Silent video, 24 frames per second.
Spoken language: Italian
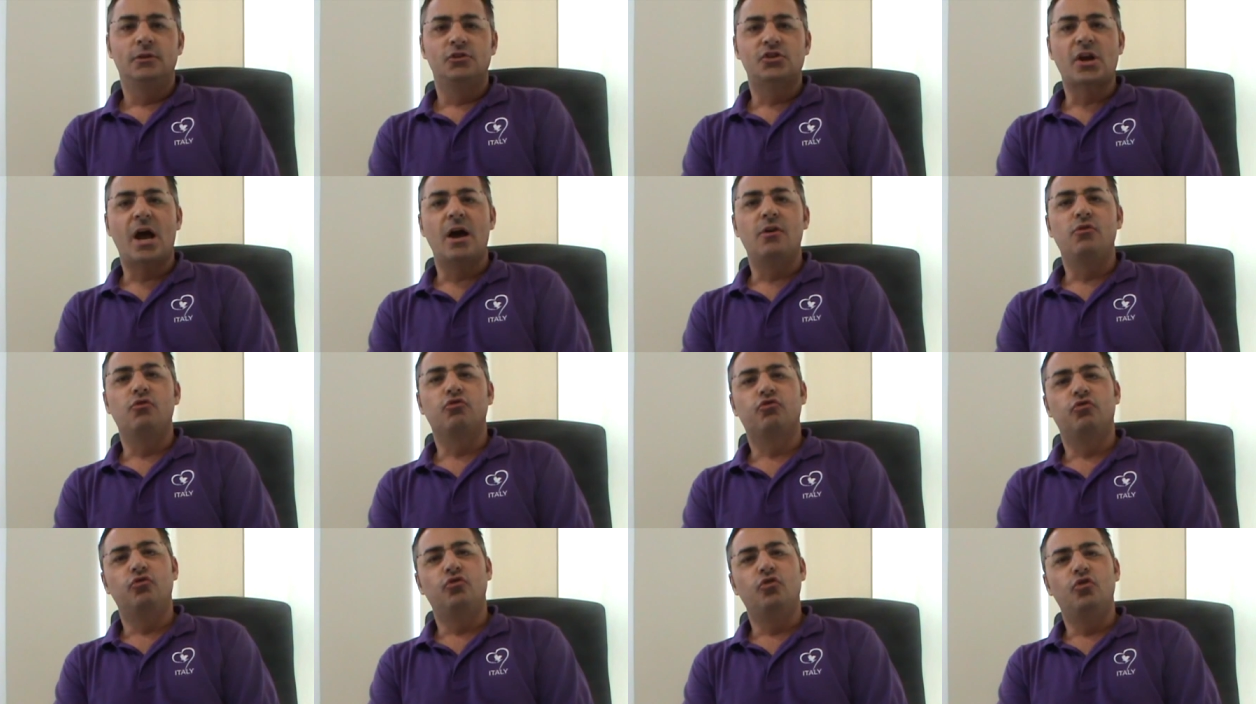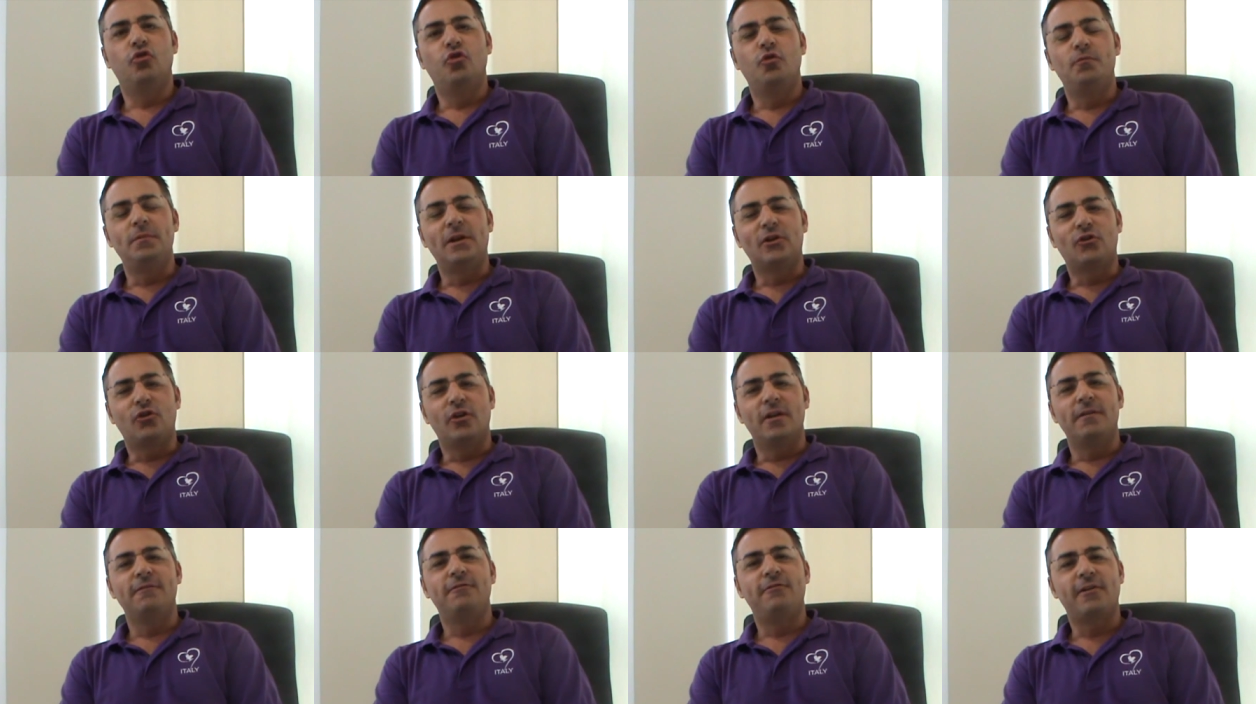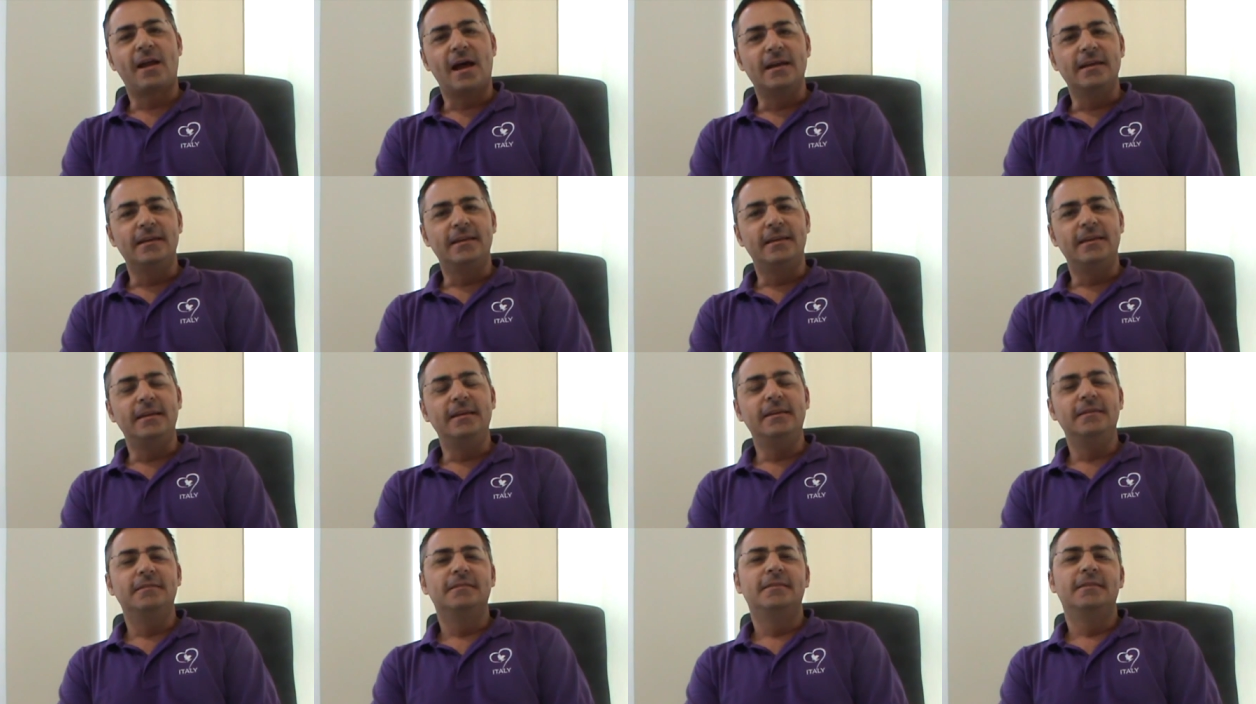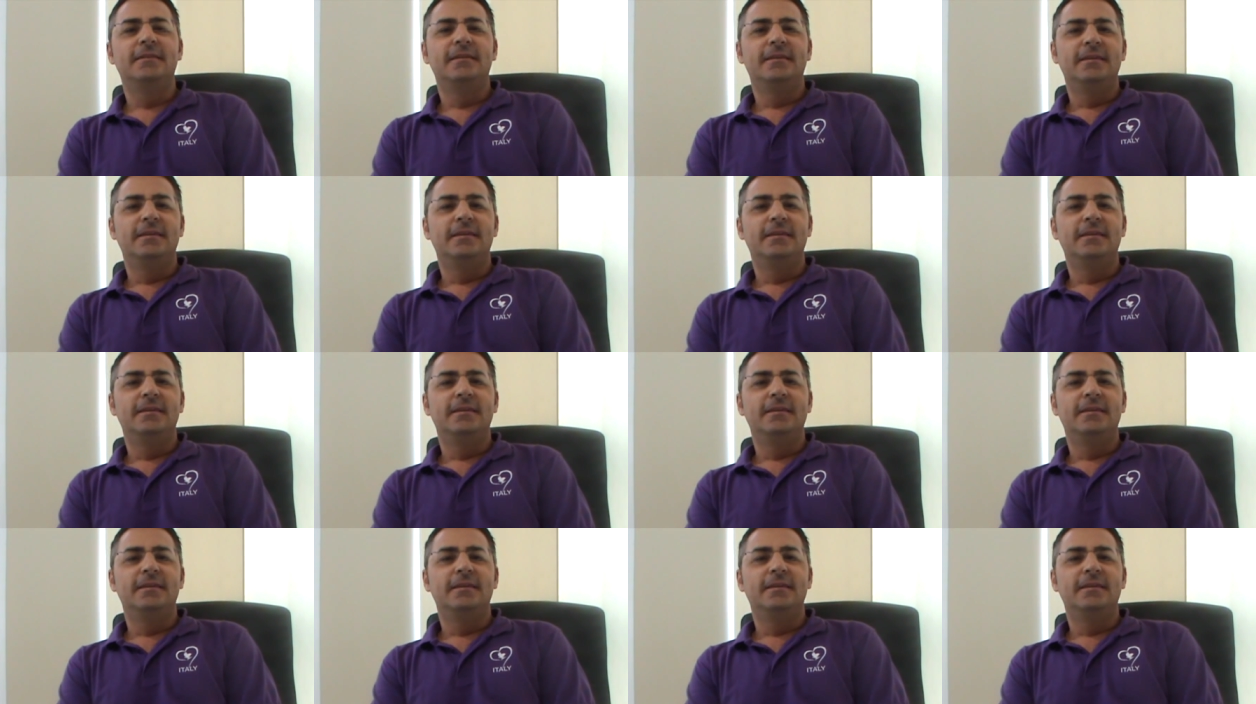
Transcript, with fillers: Ciao, io sono Mirko Lanfranchi,